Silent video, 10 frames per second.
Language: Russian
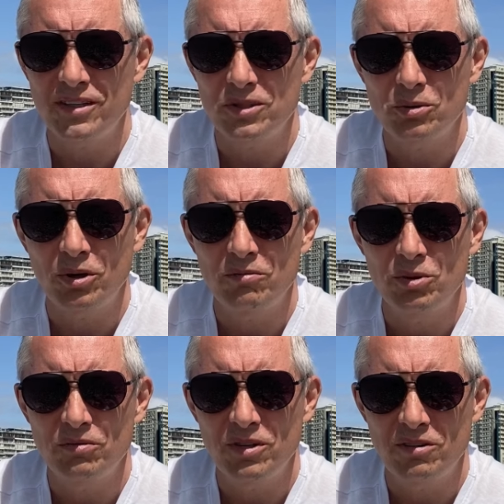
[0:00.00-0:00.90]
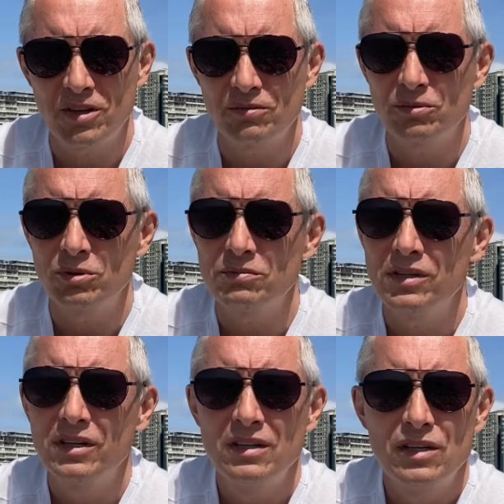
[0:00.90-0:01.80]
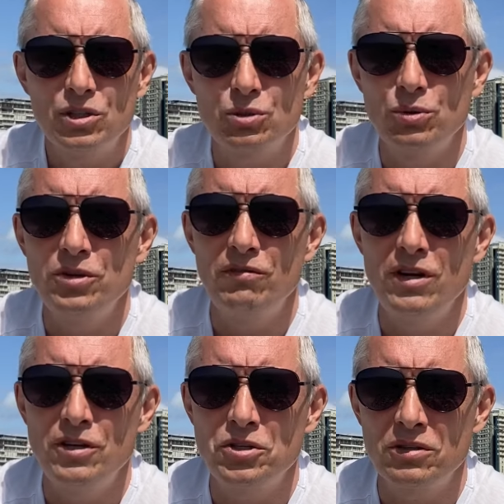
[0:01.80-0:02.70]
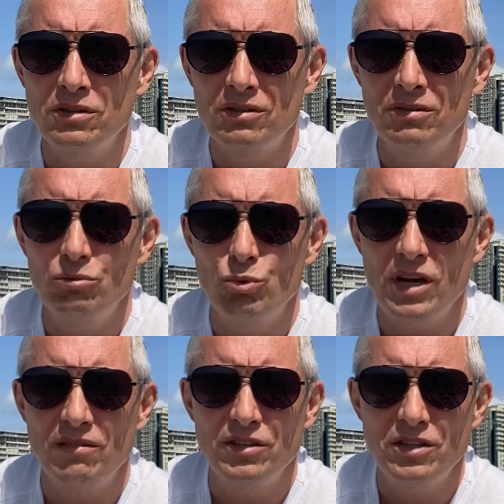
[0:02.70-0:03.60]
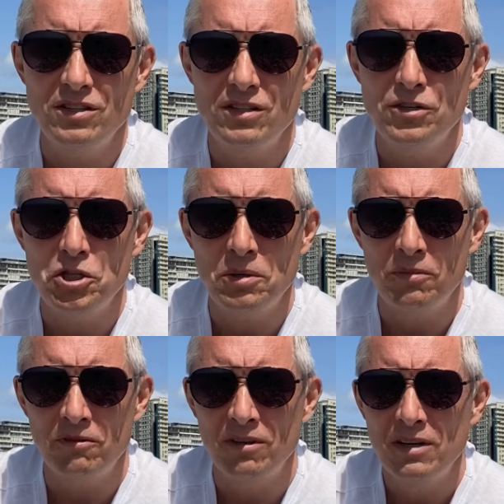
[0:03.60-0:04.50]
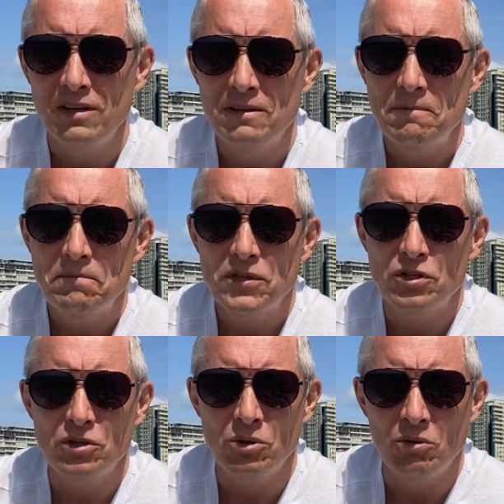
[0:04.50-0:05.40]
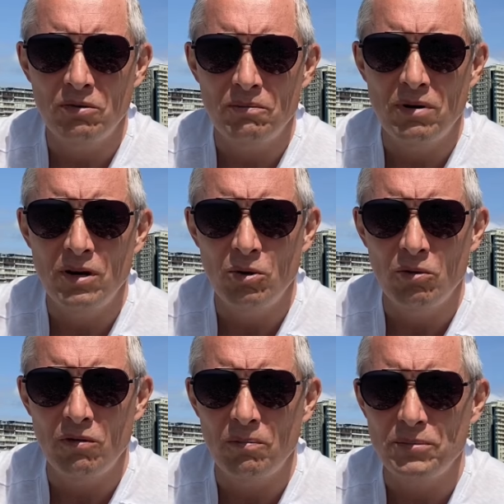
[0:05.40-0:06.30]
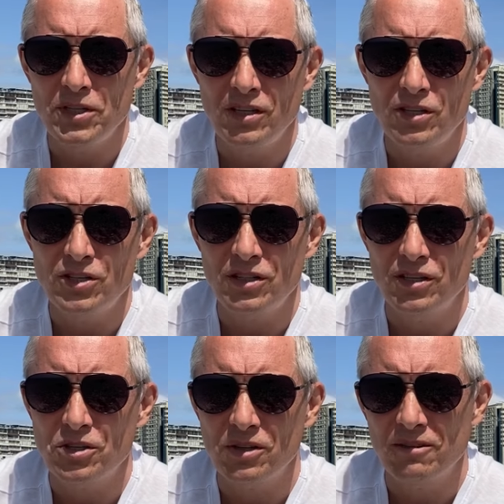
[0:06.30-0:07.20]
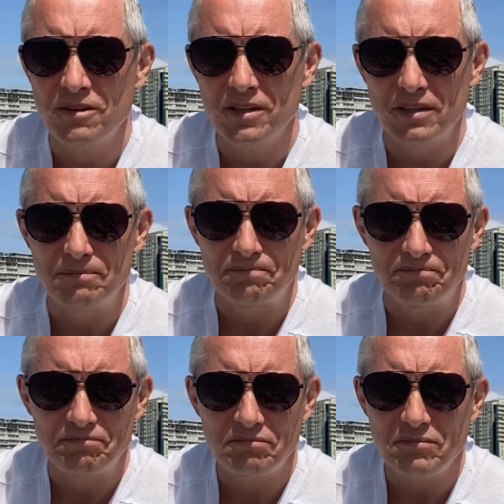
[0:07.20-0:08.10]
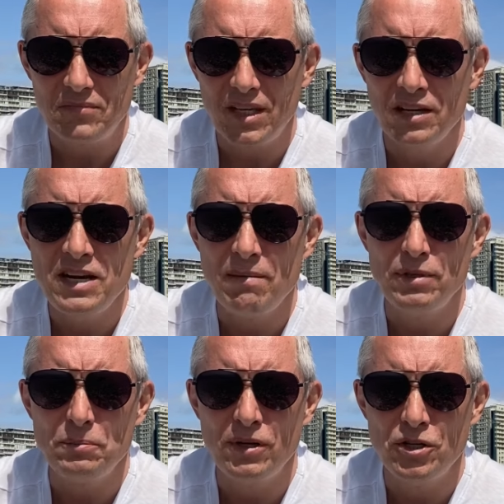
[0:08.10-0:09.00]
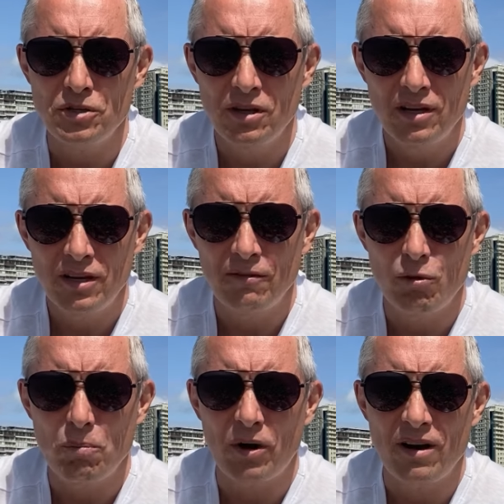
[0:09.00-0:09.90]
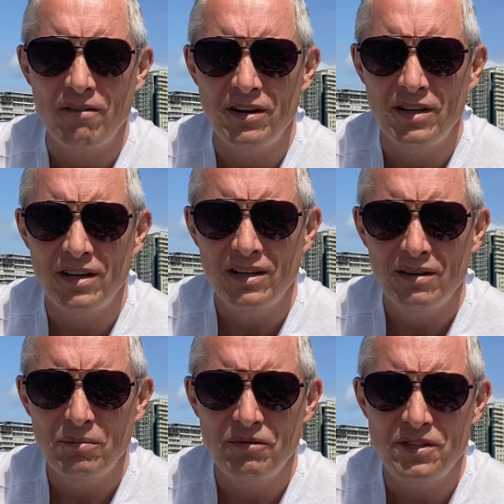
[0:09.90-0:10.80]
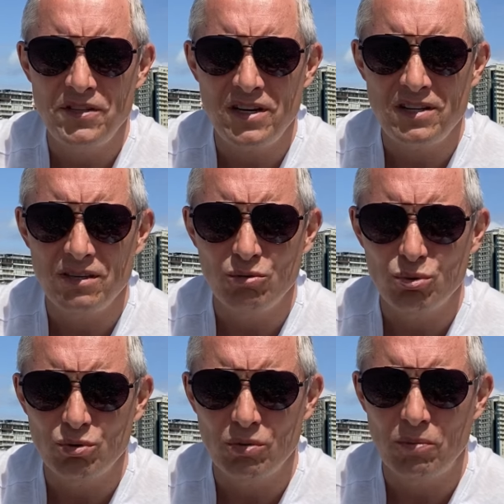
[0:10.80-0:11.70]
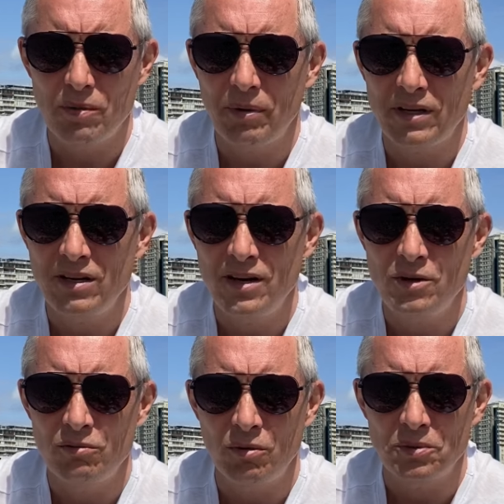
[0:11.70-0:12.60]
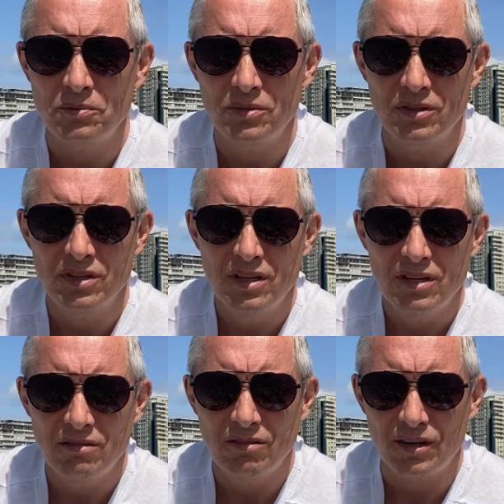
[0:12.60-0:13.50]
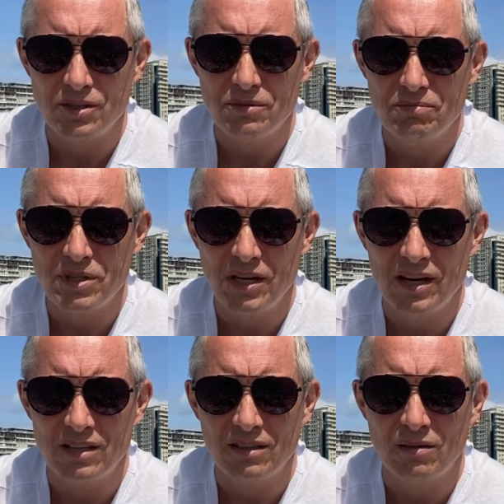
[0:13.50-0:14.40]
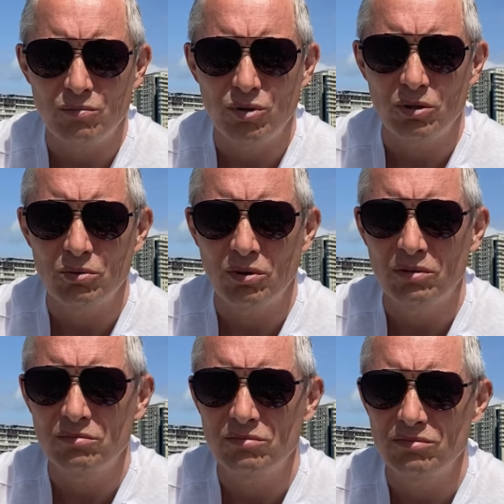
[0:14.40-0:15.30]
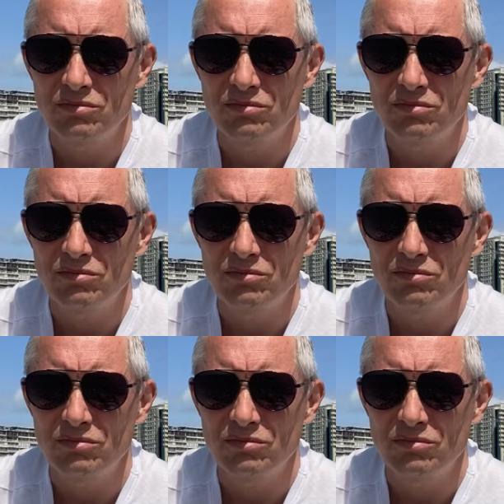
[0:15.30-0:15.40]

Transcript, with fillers: который вот виноват в том, что не вылечил, ну, явно неизлечимого, тяжело больного психически человека и не обеспечил его правильное поведение, ну, что по определению, в общем-то, врач-психиатр амбулаторным